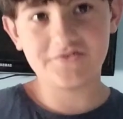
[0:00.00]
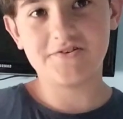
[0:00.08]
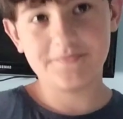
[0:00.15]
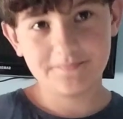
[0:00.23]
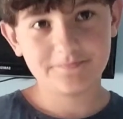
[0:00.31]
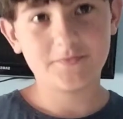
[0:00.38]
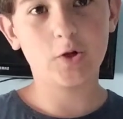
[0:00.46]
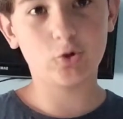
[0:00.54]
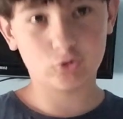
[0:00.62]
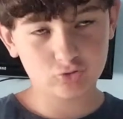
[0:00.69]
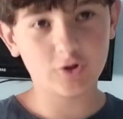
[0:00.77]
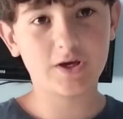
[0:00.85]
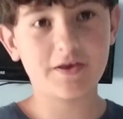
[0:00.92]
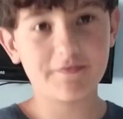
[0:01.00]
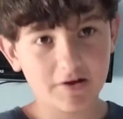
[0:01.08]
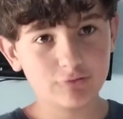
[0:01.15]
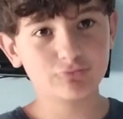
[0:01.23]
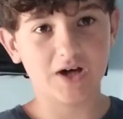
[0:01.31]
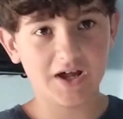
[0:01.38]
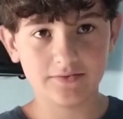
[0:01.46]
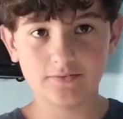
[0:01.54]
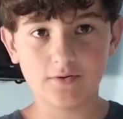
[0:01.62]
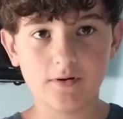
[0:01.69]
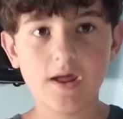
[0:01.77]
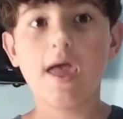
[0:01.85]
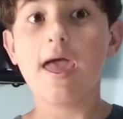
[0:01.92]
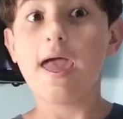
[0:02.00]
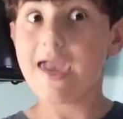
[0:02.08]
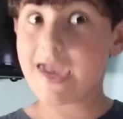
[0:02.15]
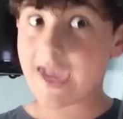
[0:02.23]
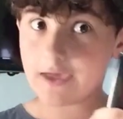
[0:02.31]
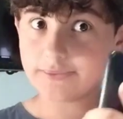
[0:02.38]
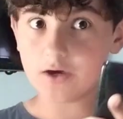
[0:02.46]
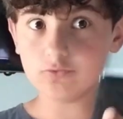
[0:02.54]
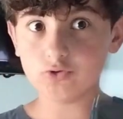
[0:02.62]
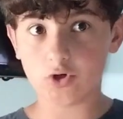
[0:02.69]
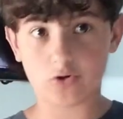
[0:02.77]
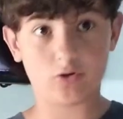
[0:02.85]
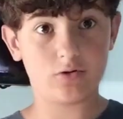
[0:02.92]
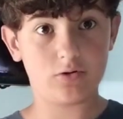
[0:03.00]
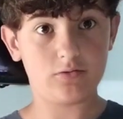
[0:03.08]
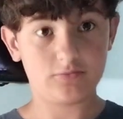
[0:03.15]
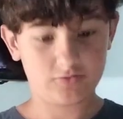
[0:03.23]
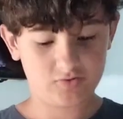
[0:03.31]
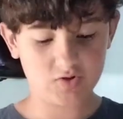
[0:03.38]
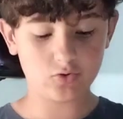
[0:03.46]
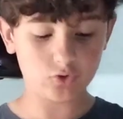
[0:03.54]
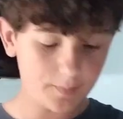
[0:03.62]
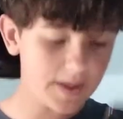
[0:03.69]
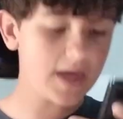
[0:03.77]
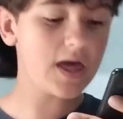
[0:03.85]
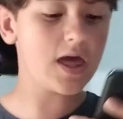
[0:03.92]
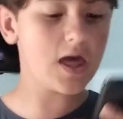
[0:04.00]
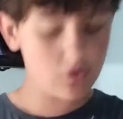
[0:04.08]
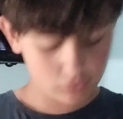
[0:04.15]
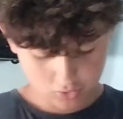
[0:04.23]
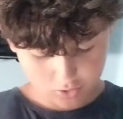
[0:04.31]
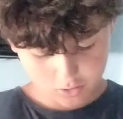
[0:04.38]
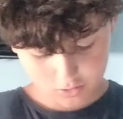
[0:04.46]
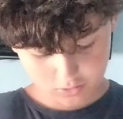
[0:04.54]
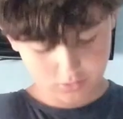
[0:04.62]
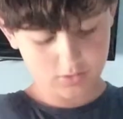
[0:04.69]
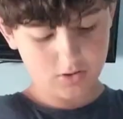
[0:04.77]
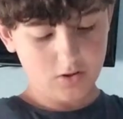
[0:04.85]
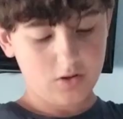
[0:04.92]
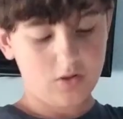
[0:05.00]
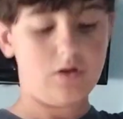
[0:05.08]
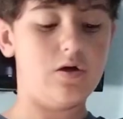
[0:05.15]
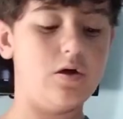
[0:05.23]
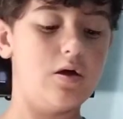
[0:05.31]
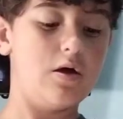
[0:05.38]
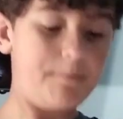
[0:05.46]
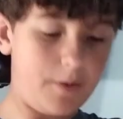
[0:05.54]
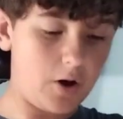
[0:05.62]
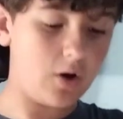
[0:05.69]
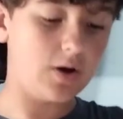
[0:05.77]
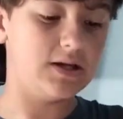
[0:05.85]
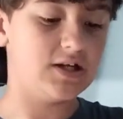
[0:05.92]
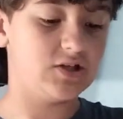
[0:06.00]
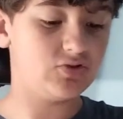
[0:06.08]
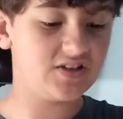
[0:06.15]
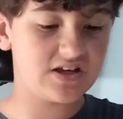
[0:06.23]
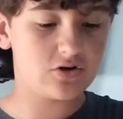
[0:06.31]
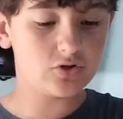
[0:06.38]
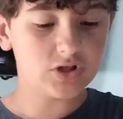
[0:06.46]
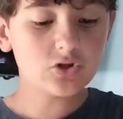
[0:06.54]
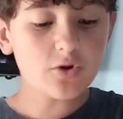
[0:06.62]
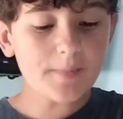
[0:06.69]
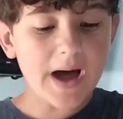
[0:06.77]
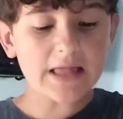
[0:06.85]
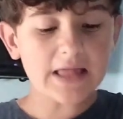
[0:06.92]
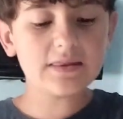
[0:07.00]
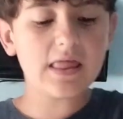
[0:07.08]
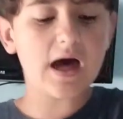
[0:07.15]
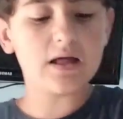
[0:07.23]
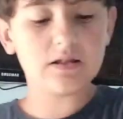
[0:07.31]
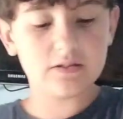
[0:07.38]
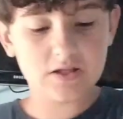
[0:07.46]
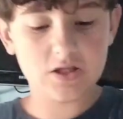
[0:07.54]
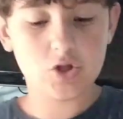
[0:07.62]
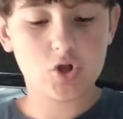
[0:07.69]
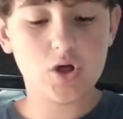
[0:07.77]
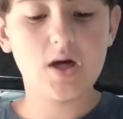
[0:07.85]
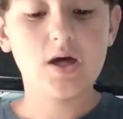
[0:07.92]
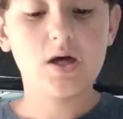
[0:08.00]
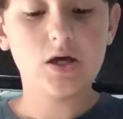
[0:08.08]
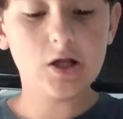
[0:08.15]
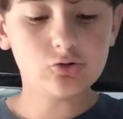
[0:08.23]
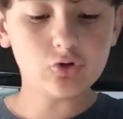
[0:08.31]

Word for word: sì, lo sto rivalutando. Ed è un horror, secondo me è un horror. Poi la sua seconda domanda dice: Il